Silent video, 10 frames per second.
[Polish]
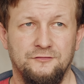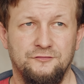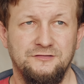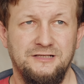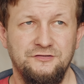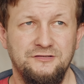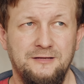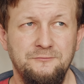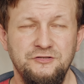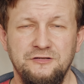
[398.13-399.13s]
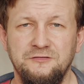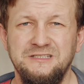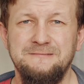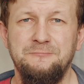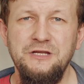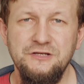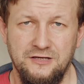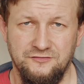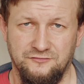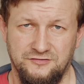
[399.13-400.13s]
to zaczynamy się
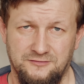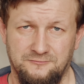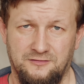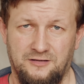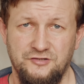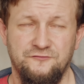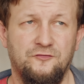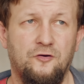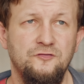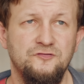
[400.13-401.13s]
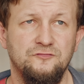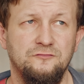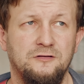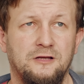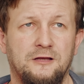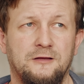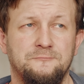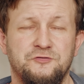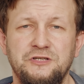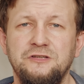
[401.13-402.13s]
zbliżać do siebie, aż w końcu
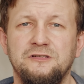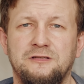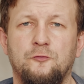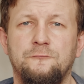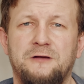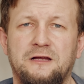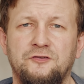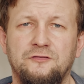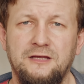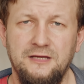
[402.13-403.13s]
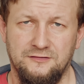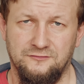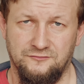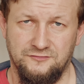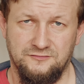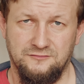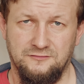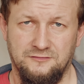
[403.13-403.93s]
przyjdzie ta upragniona jedność.